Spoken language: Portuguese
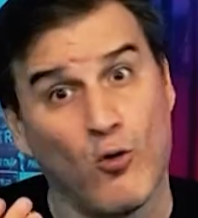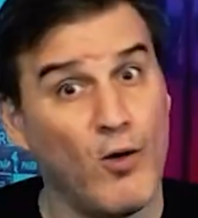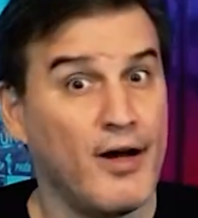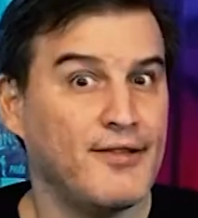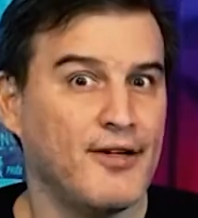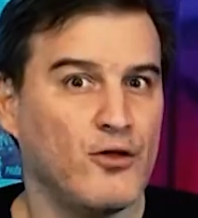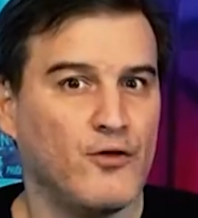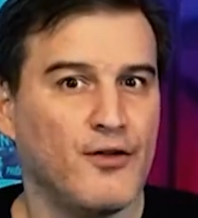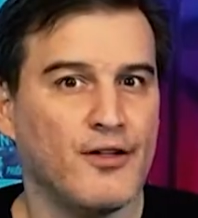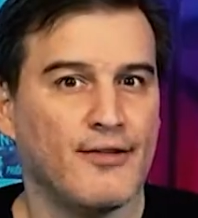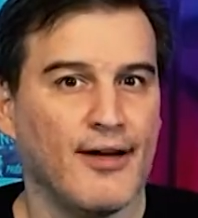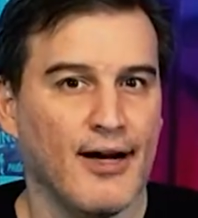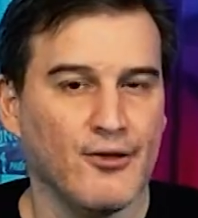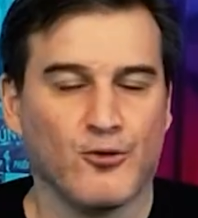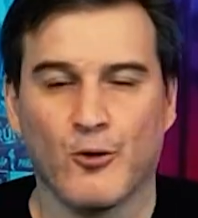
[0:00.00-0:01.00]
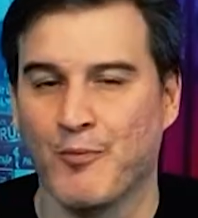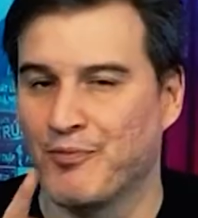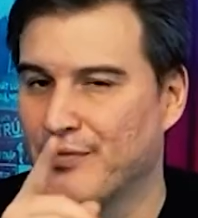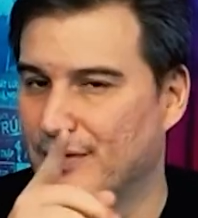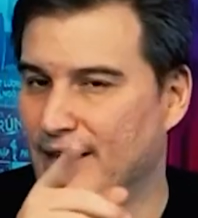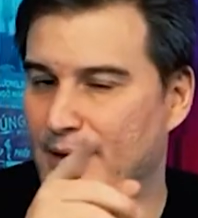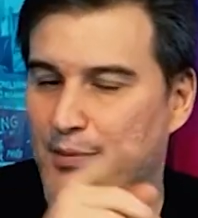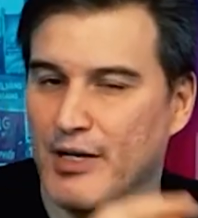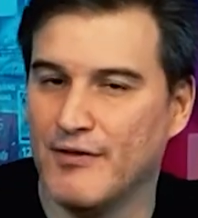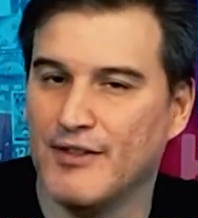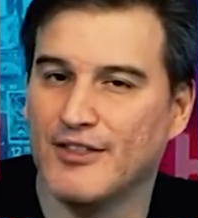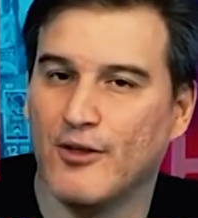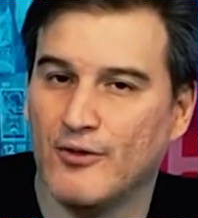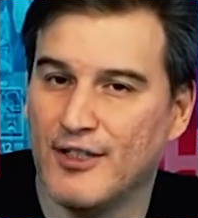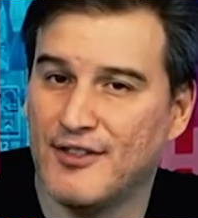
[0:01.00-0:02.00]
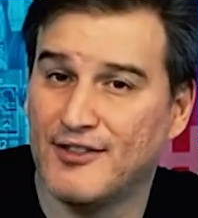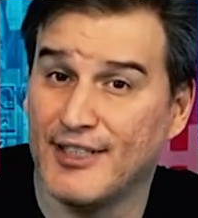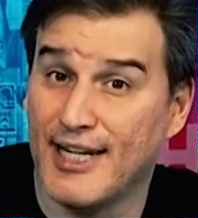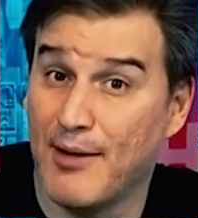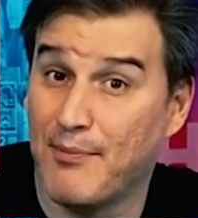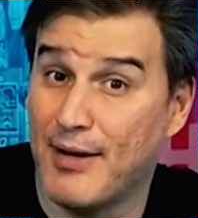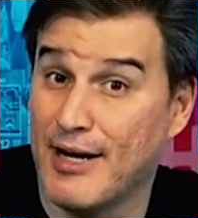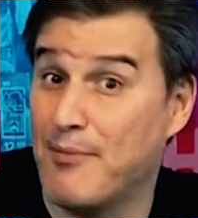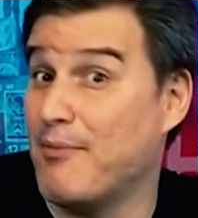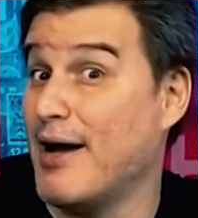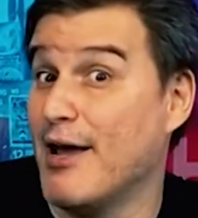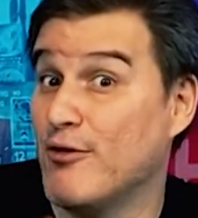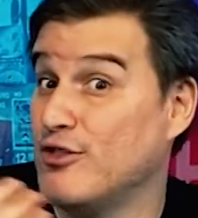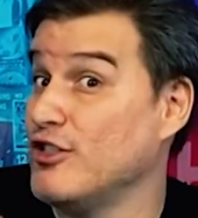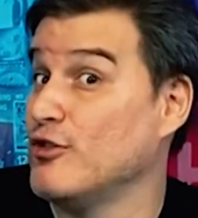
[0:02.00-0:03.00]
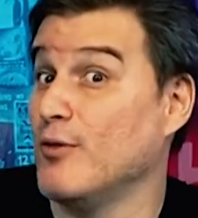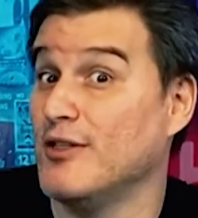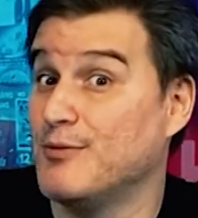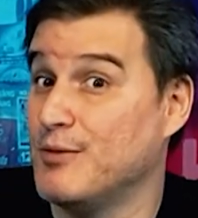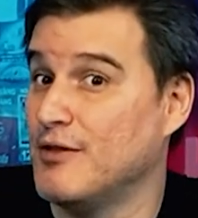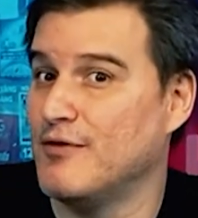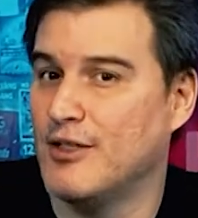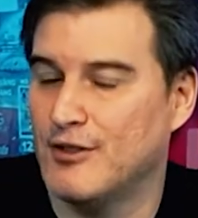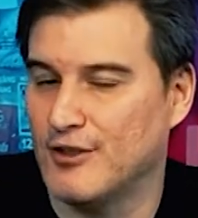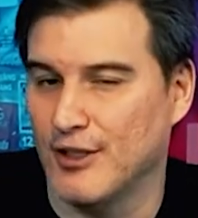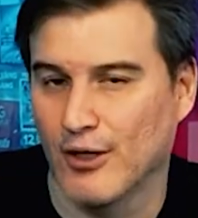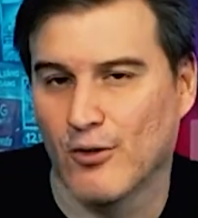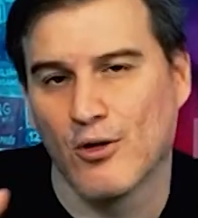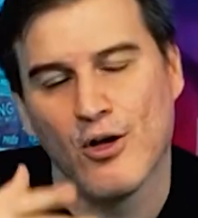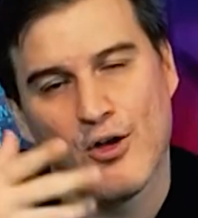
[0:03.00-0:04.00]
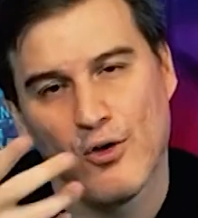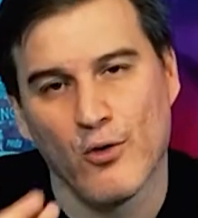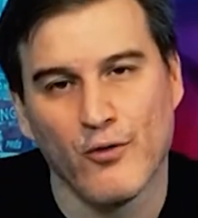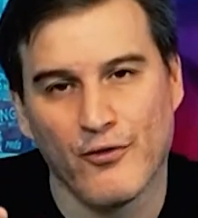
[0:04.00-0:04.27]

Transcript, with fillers: Quarteto Fantástico tem previsão de estreia para maio de 2025. O